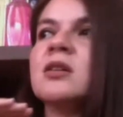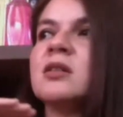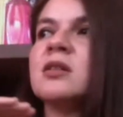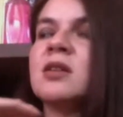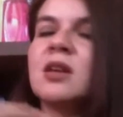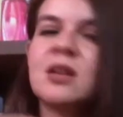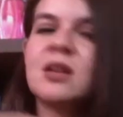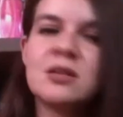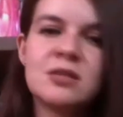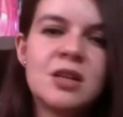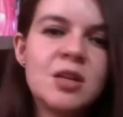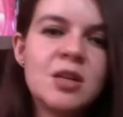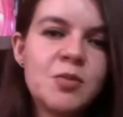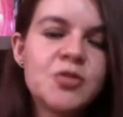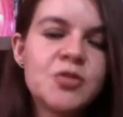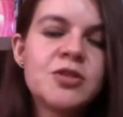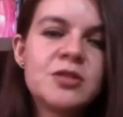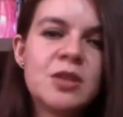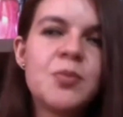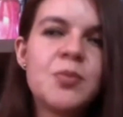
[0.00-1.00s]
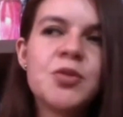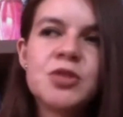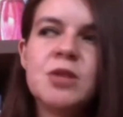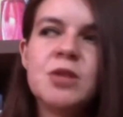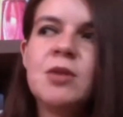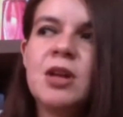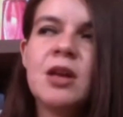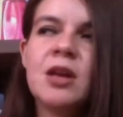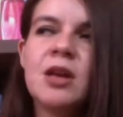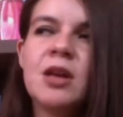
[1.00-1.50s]
quienes tenemos esta
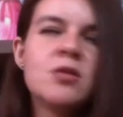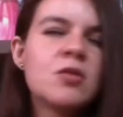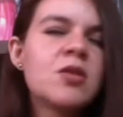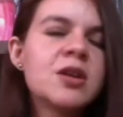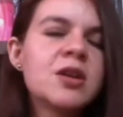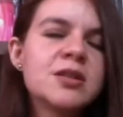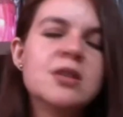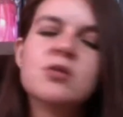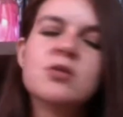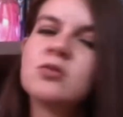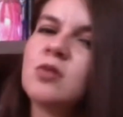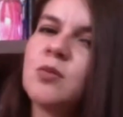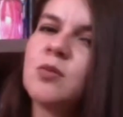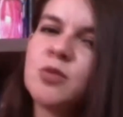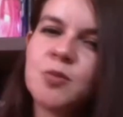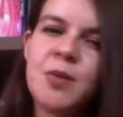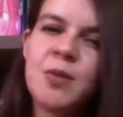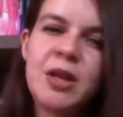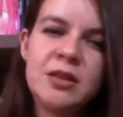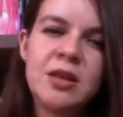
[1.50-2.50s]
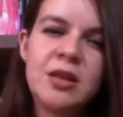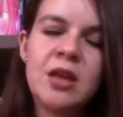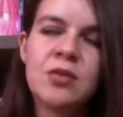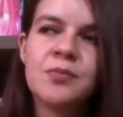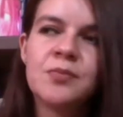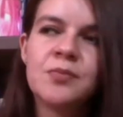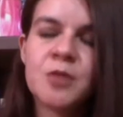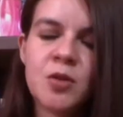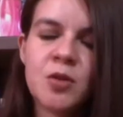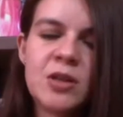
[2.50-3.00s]
posibilidad, yo creo que sí nos lo hemos
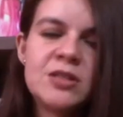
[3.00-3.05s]
planteado, ¿no?